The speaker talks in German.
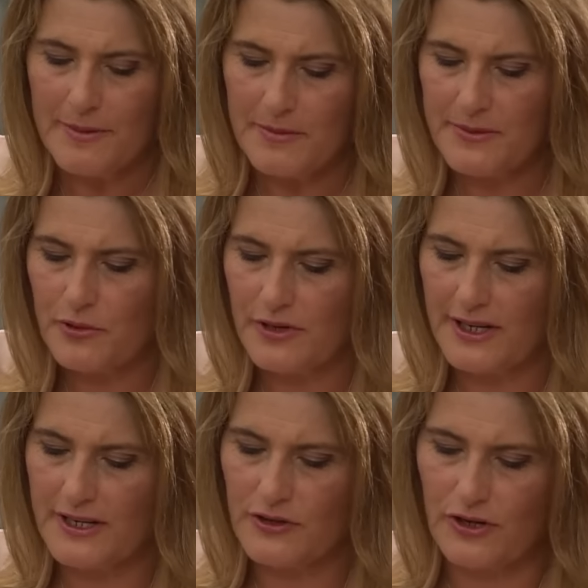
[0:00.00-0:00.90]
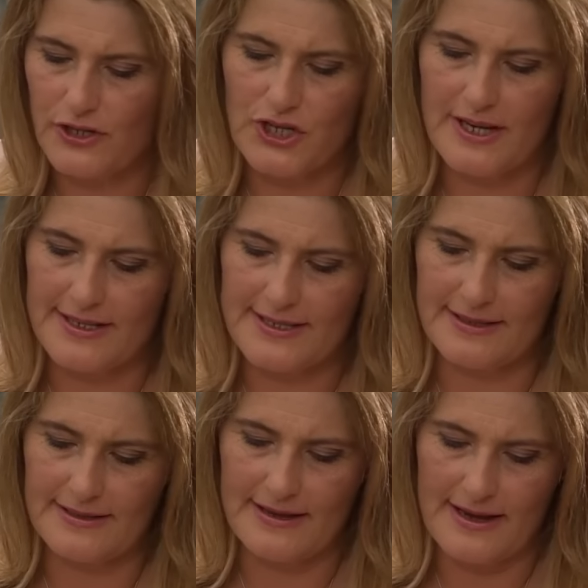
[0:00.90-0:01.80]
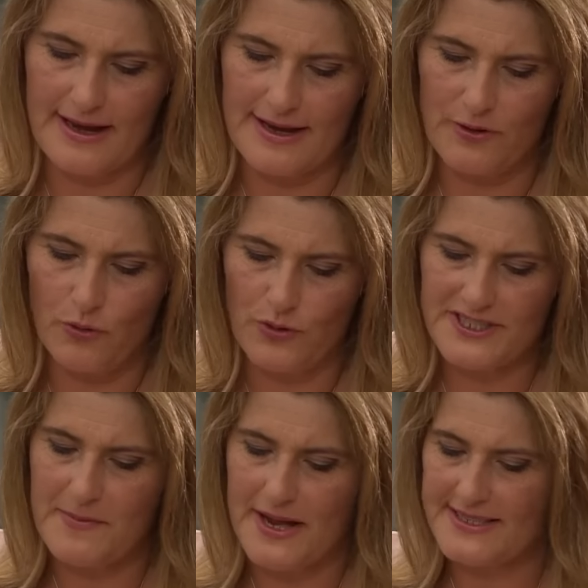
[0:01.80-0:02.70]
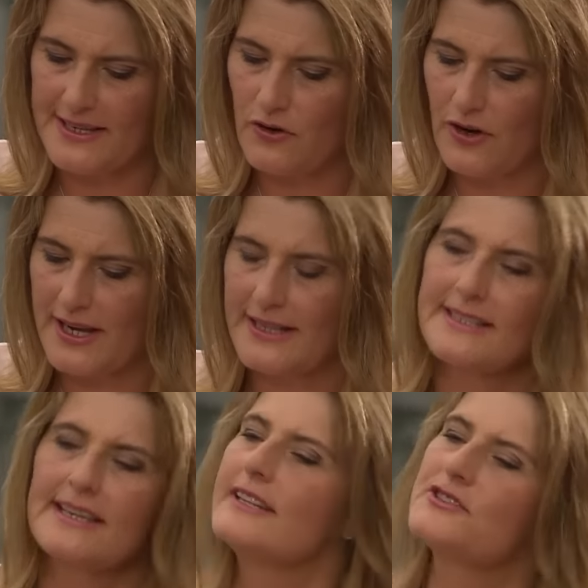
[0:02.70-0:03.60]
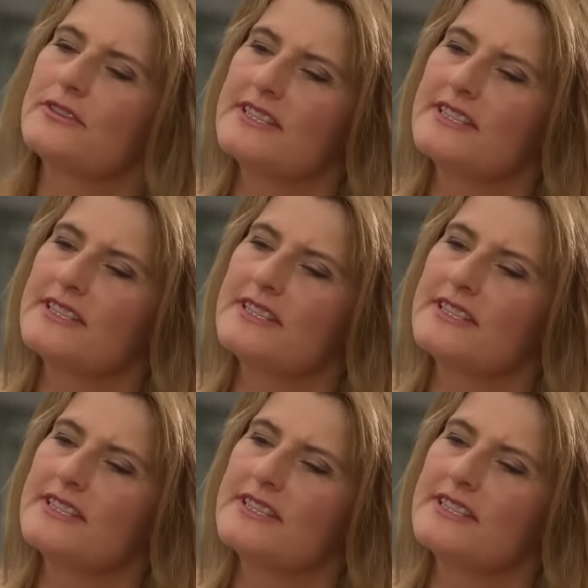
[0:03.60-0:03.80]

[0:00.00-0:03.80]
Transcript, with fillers: Mitbürgern in Deutschland äh, ein hohes Maß an Loyalität zu